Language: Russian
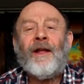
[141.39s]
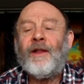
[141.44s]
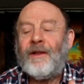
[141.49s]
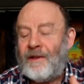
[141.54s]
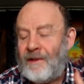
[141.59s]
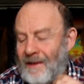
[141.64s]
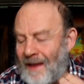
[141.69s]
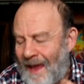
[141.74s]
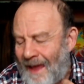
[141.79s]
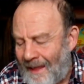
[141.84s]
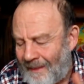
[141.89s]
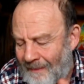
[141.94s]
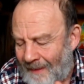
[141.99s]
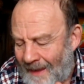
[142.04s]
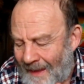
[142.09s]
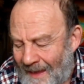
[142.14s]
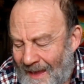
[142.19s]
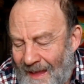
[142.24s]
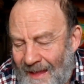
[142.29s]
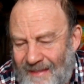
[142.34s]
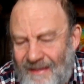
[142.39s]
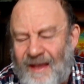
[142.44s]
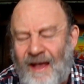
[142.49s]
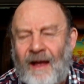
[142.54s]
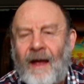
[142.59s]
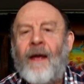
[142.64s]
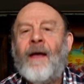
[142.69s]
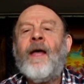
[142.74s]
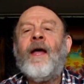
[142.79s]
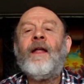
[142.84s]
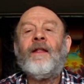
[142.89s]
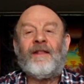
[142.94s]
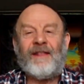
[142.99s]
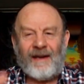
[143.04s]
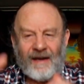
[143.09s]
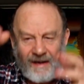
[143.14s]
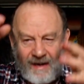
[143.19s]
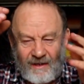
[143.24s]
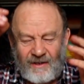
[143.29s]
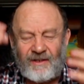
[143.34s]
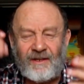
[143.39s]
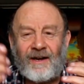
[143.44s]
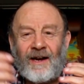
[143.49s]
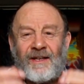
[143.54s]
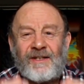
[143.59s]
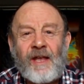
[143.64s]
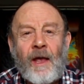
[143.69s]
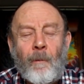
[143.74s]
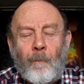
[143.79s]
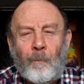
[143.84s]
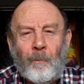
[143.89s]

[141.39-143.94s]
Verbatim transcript: Не надо. Третий раз.